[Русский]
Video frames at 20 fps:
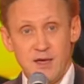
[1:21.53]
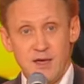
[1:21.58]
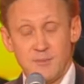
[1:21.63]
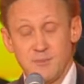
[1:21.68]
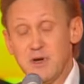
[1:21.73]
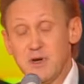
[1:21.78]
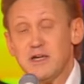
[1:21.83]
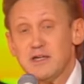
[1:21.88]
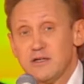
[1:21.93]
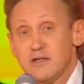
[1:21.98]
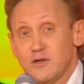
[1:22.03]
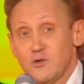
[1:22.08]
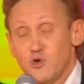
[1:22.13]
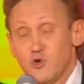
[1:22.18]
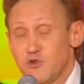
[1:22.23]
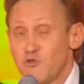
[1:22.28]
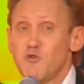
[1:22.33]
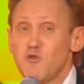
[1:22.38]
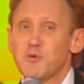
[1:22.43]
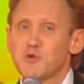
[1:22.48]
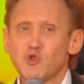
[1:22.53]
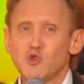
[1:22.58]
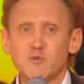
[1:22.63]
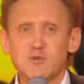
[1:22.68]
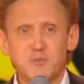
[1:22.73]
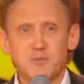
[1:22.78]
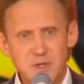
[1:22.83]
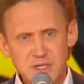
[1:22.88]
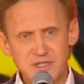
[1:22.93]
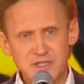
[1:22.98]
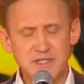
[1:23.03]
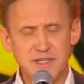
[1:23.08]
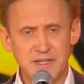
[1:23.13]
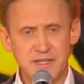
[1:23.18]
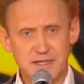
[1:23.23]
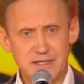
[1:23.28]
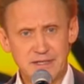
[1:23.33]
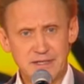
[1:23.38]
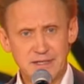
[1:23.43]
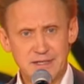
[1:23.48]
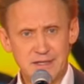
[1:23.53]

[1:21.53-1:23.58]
Мы у него потом спросили,